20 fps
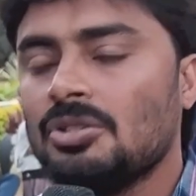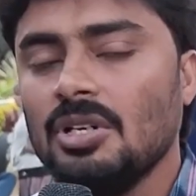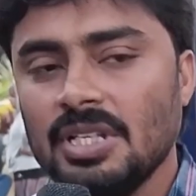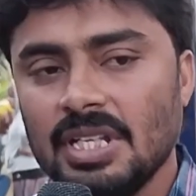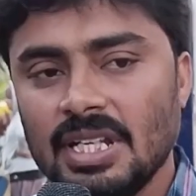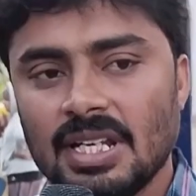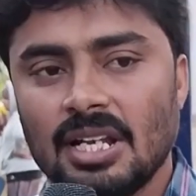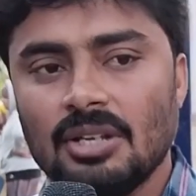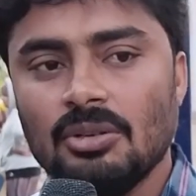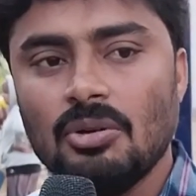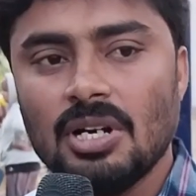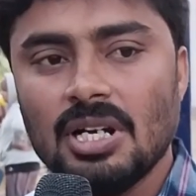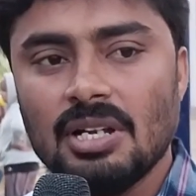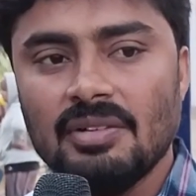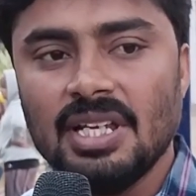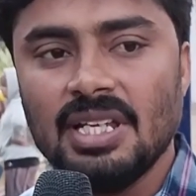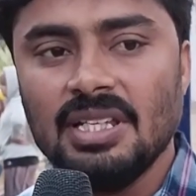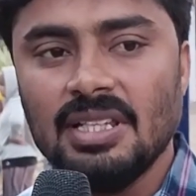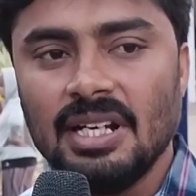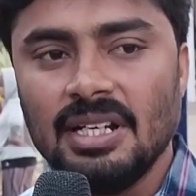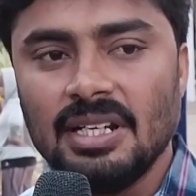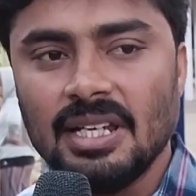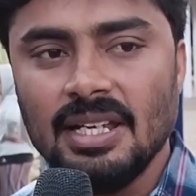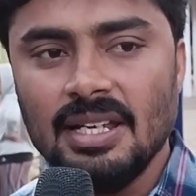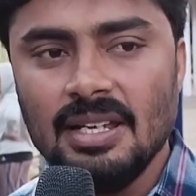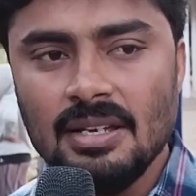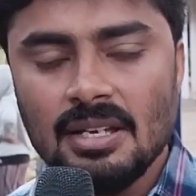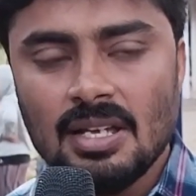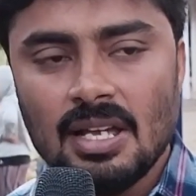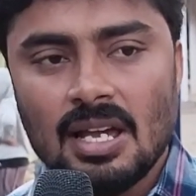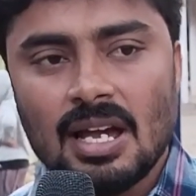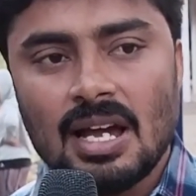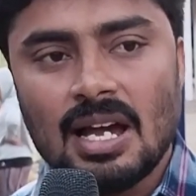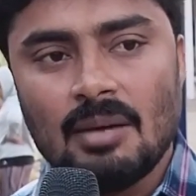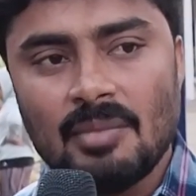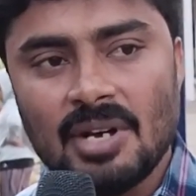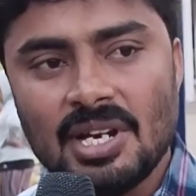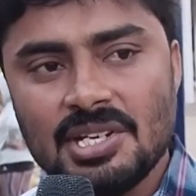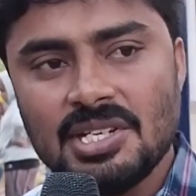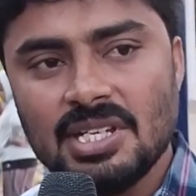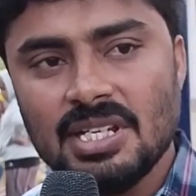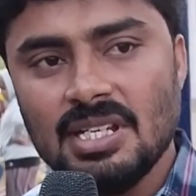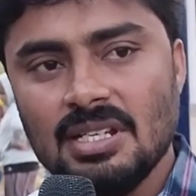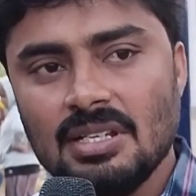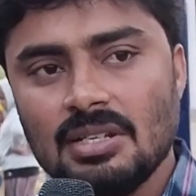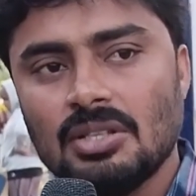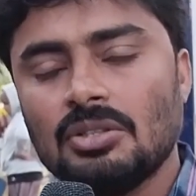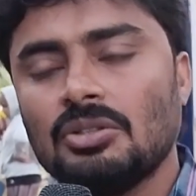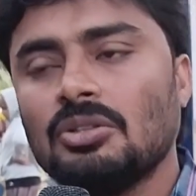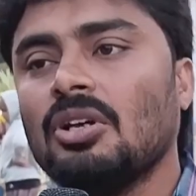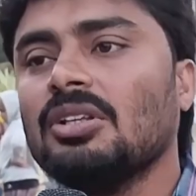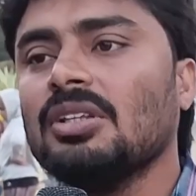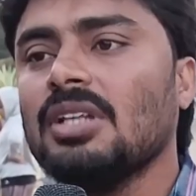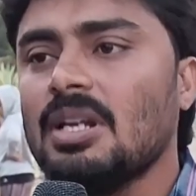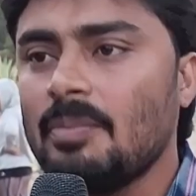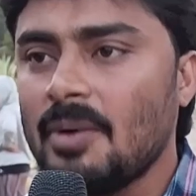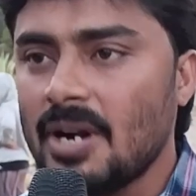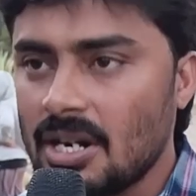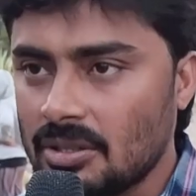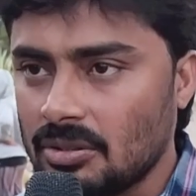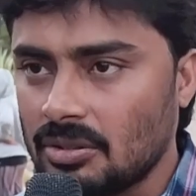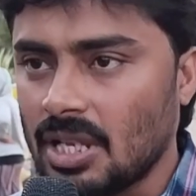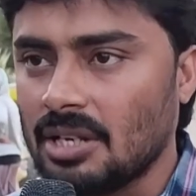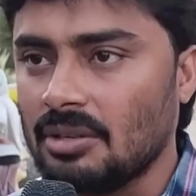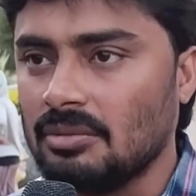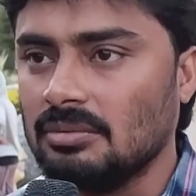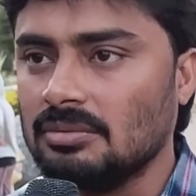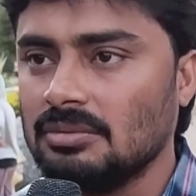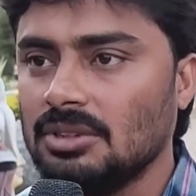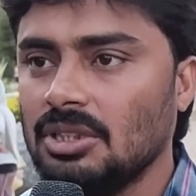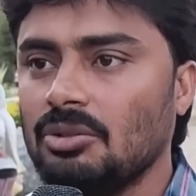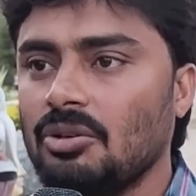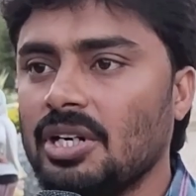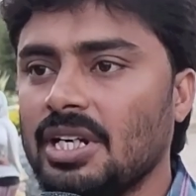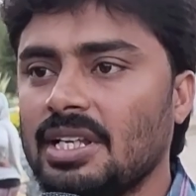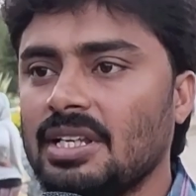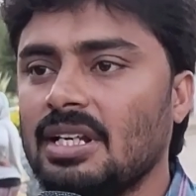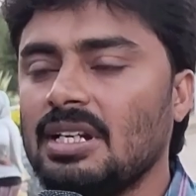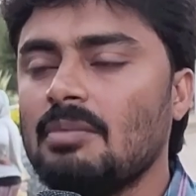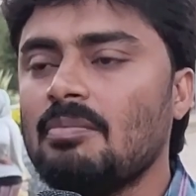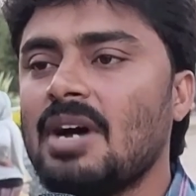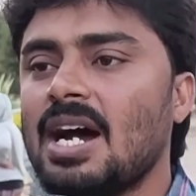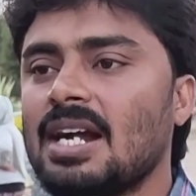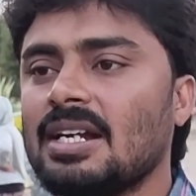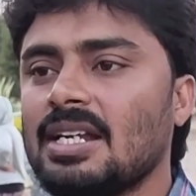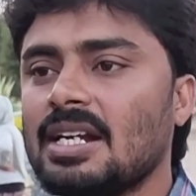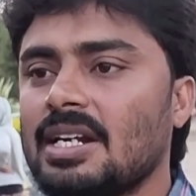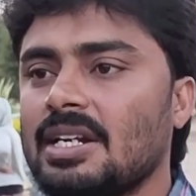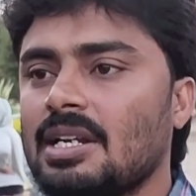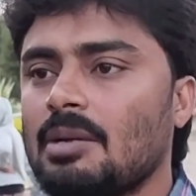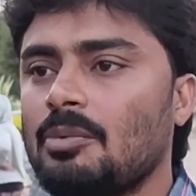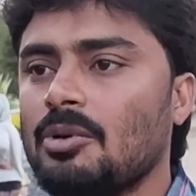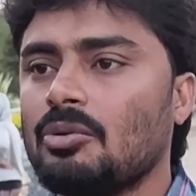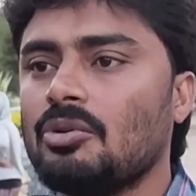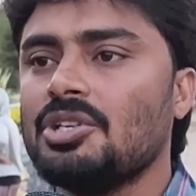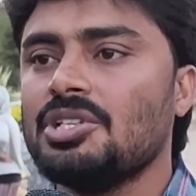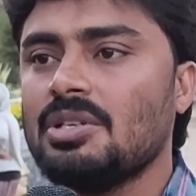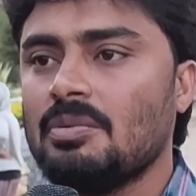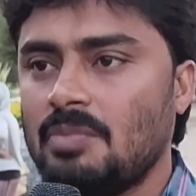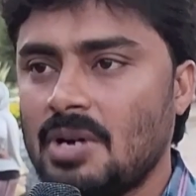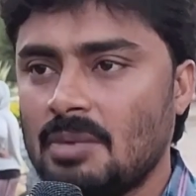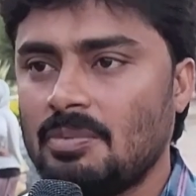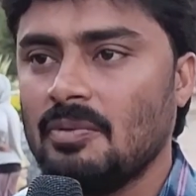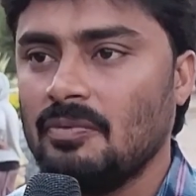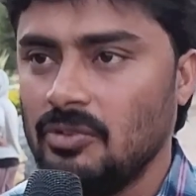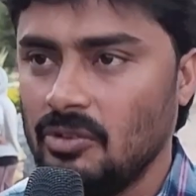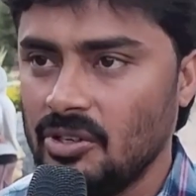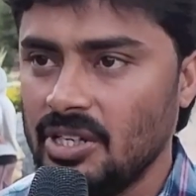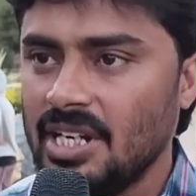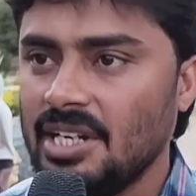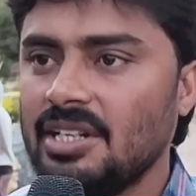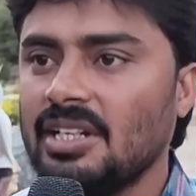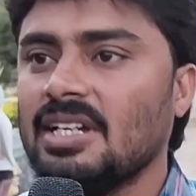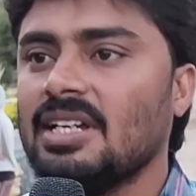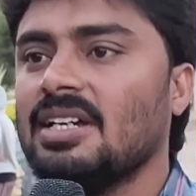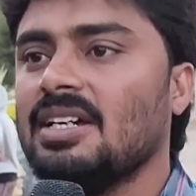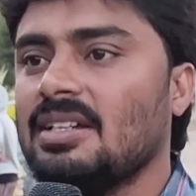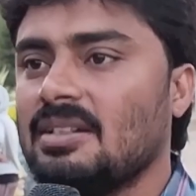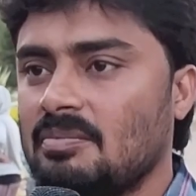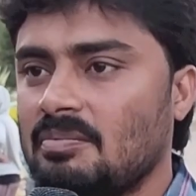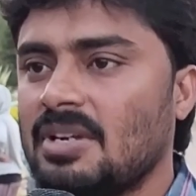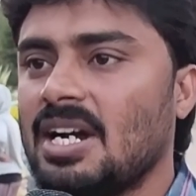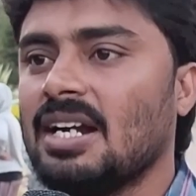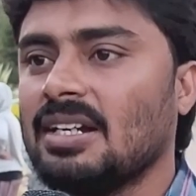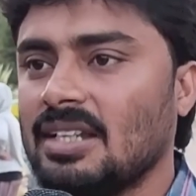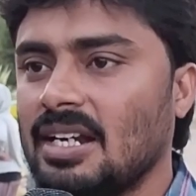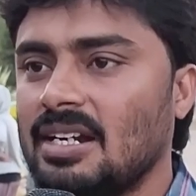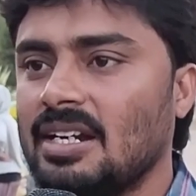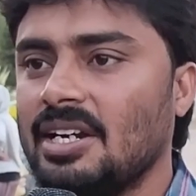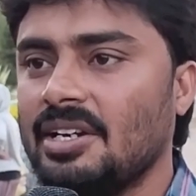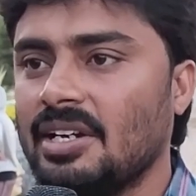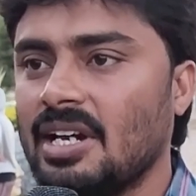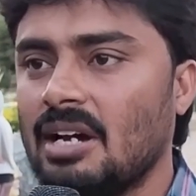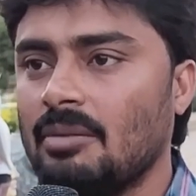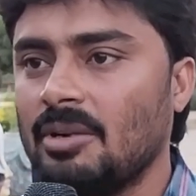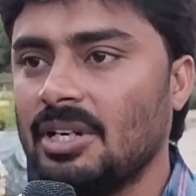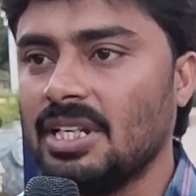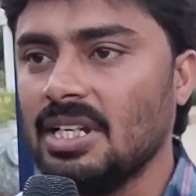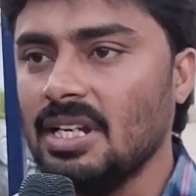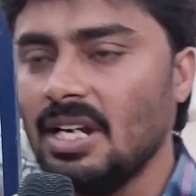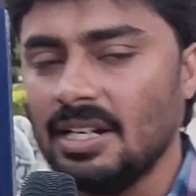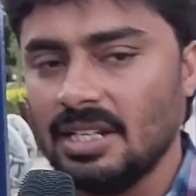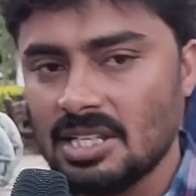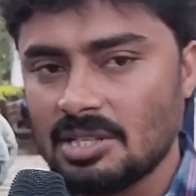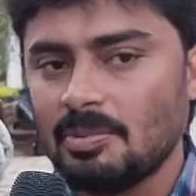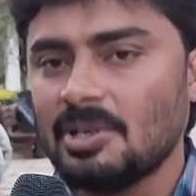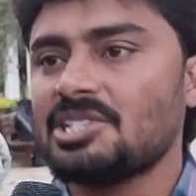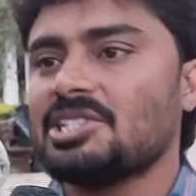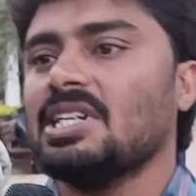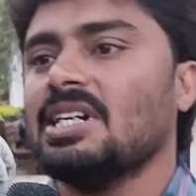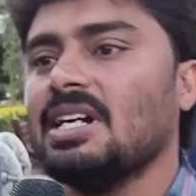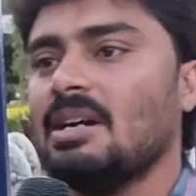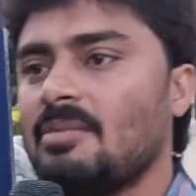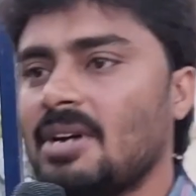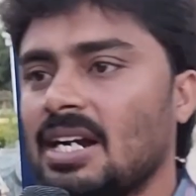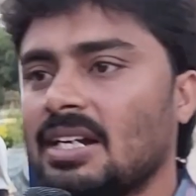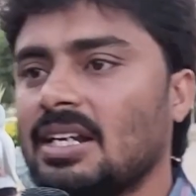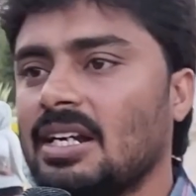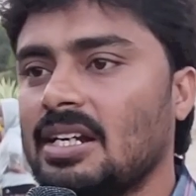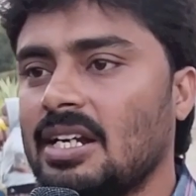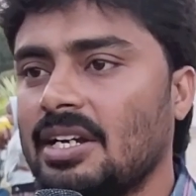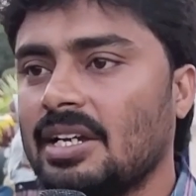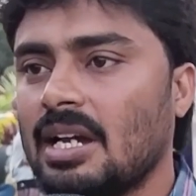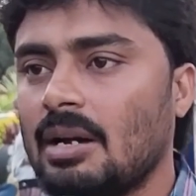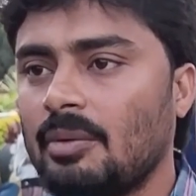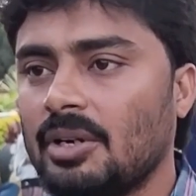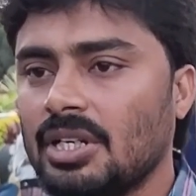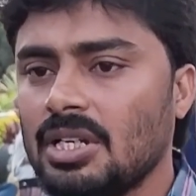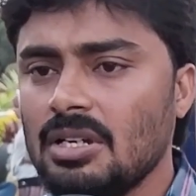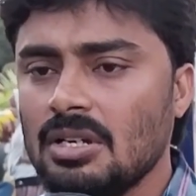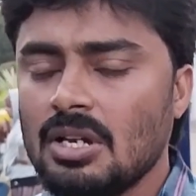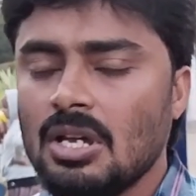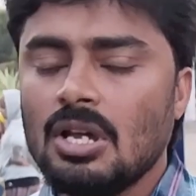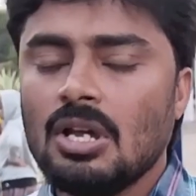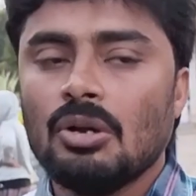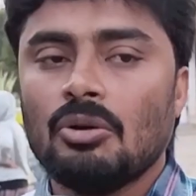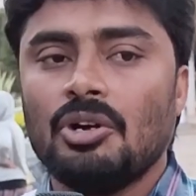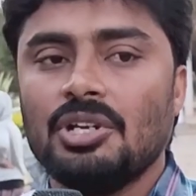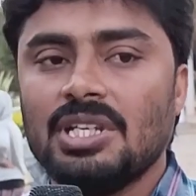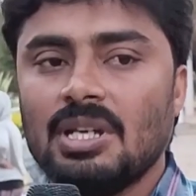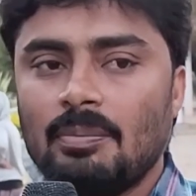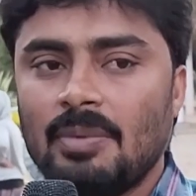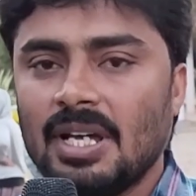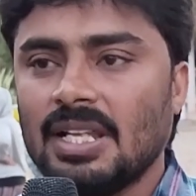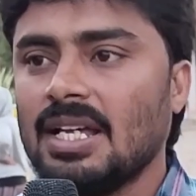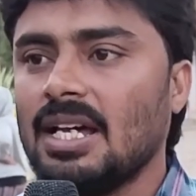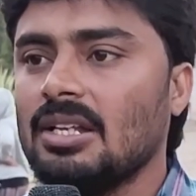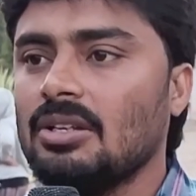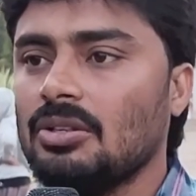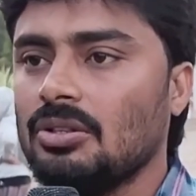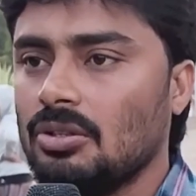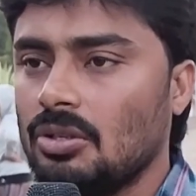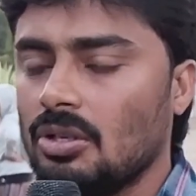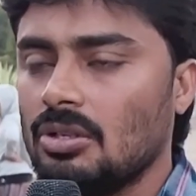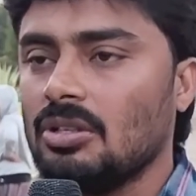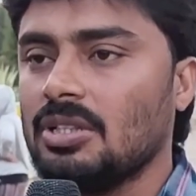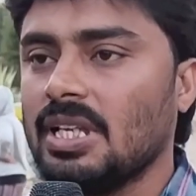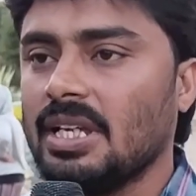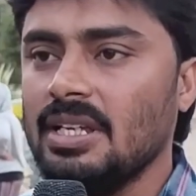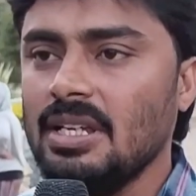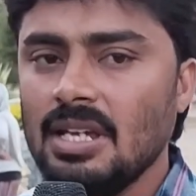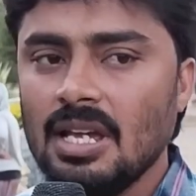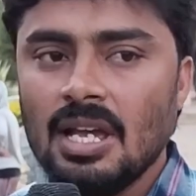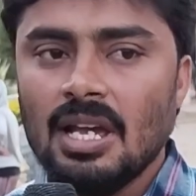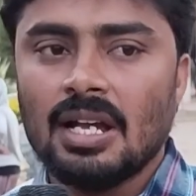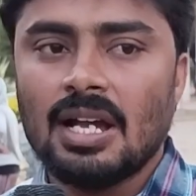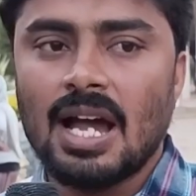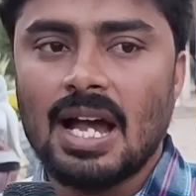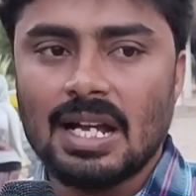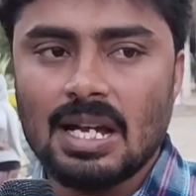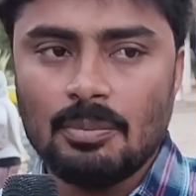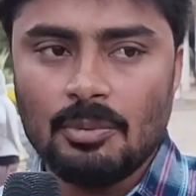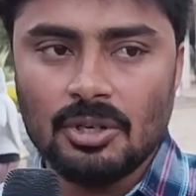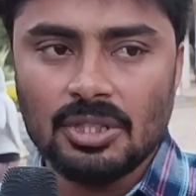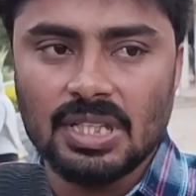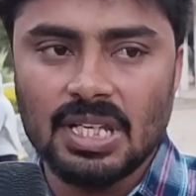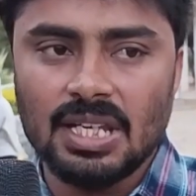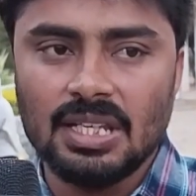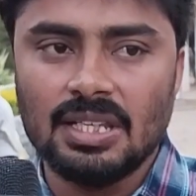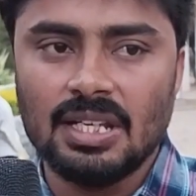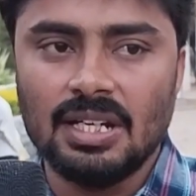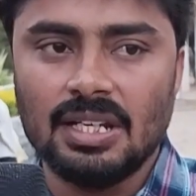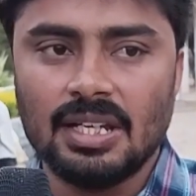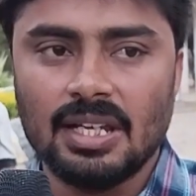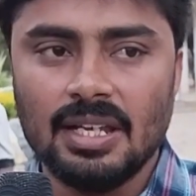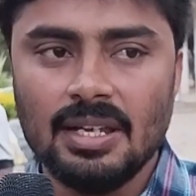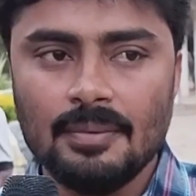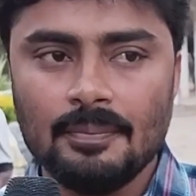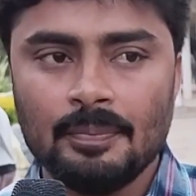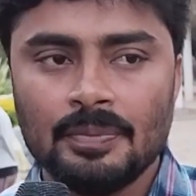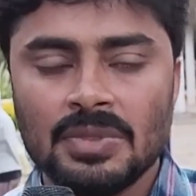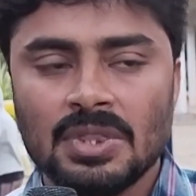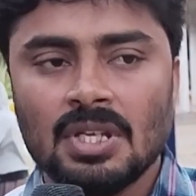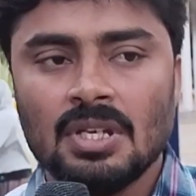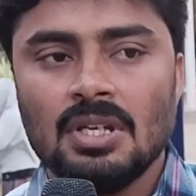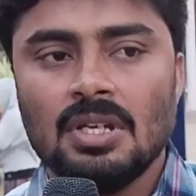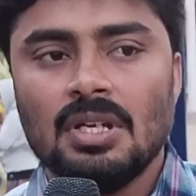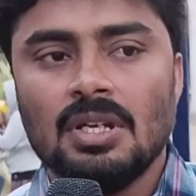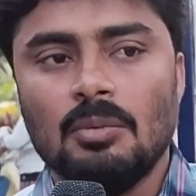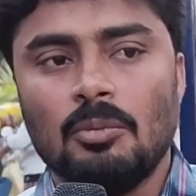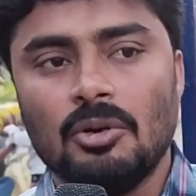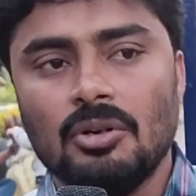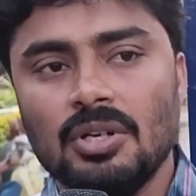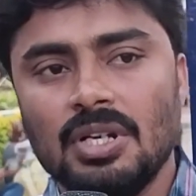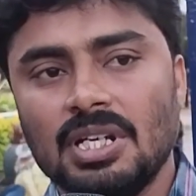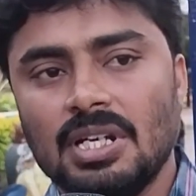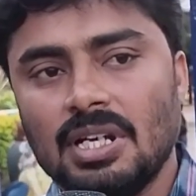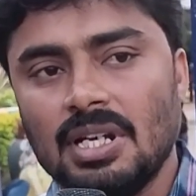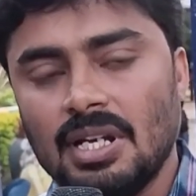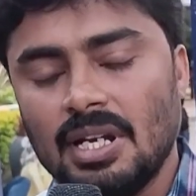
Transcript: సో నేను అనుకోవడం ఏంటంటే ఆ మనిషి తొందరపాటు తను ఇంకోటి ఏంటంటే మాట్లాడేటప్పుడు కొంచెం పాపం ఫ్లూయెంట్గా మాట్లాడలేడు కాబట్టి అంటే స్పష్టంగా మాట్లాడలేడు కాబట్టి కొంచెం పదాలు దొరుకుతాయి కాకపోతే ఏంటంటే ఇప్పుడు